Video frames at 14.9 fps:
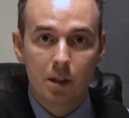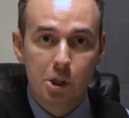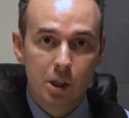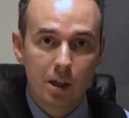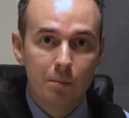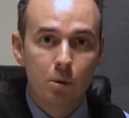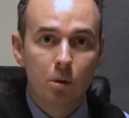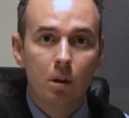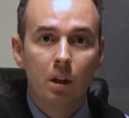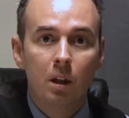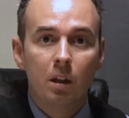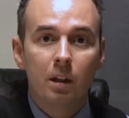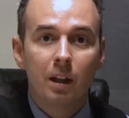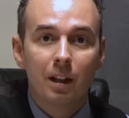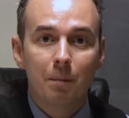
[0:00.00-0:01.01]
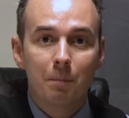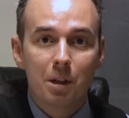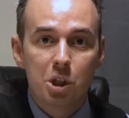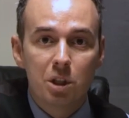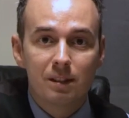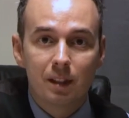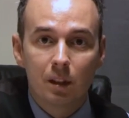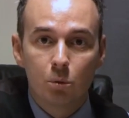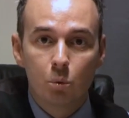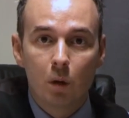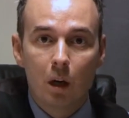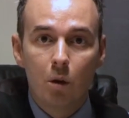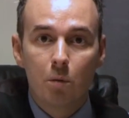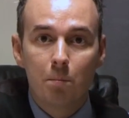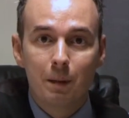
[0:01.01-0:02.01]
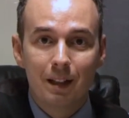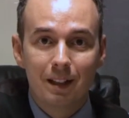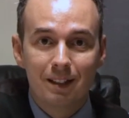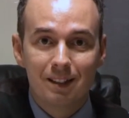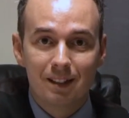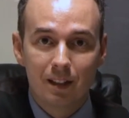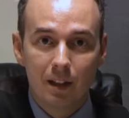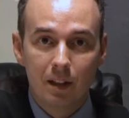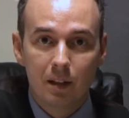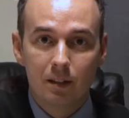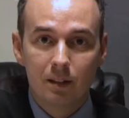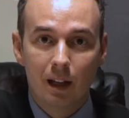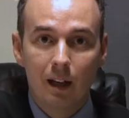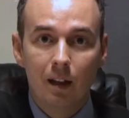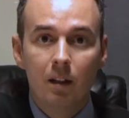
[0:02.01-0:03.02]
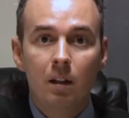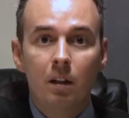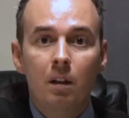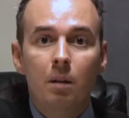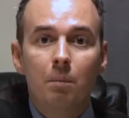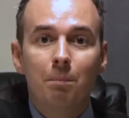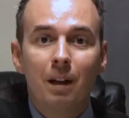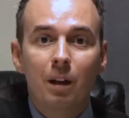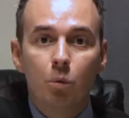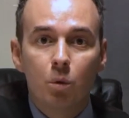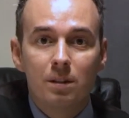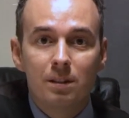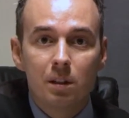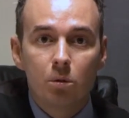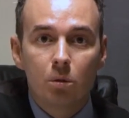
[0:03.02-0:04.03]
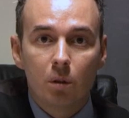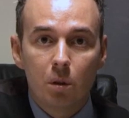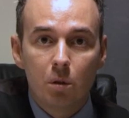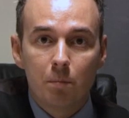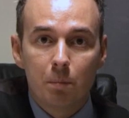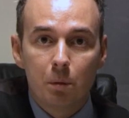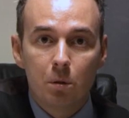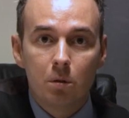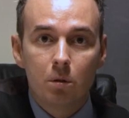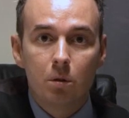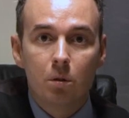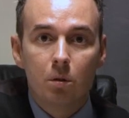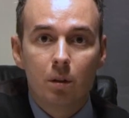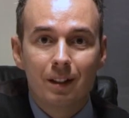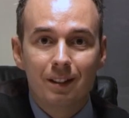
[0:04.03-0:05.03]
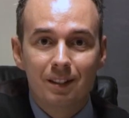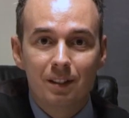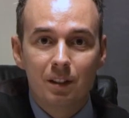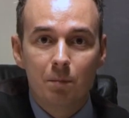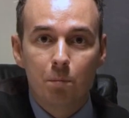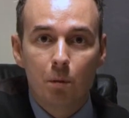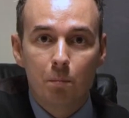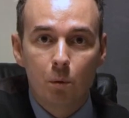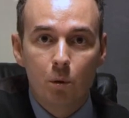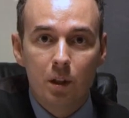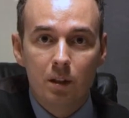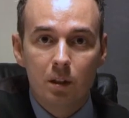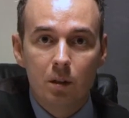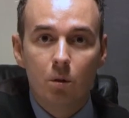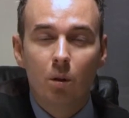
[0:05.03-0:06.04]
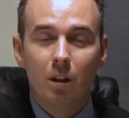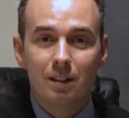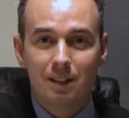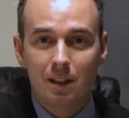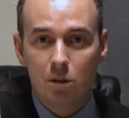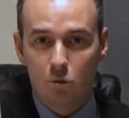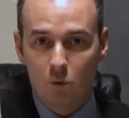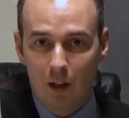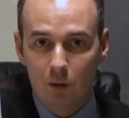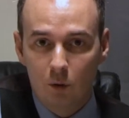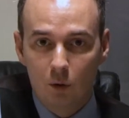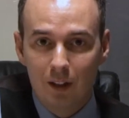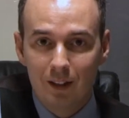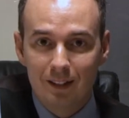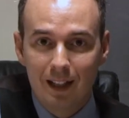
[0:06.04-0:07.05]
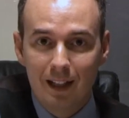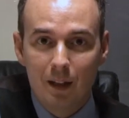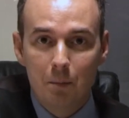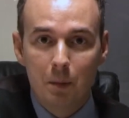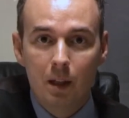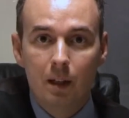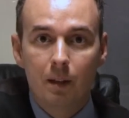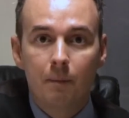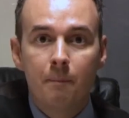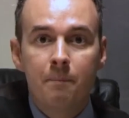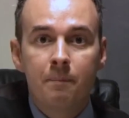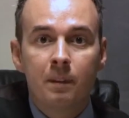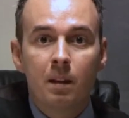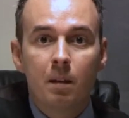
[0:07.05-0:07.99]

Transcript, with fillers: Lasciamo che la magistratura operi in serenità, ma il quesito che io pongo è di tipo politico nel senso alto del termine.